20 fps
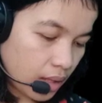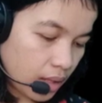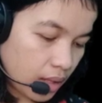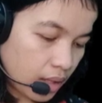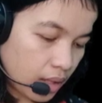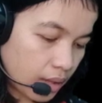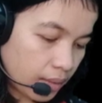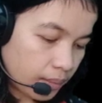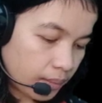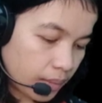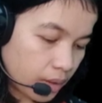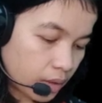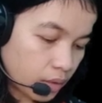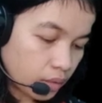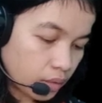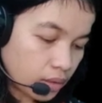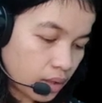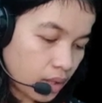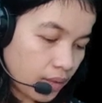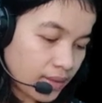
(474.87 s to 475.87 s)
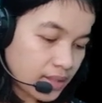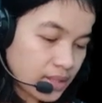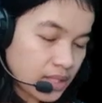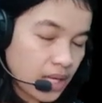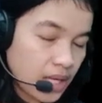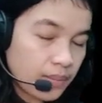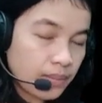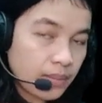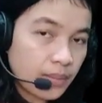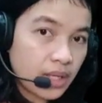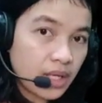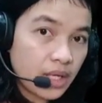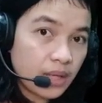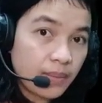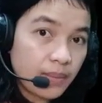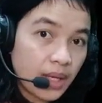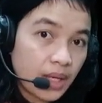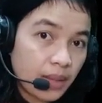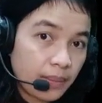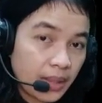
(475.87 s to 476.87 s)
Um, itong dalawa same,
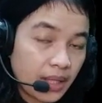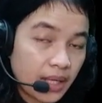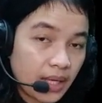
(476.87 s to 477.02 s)
iba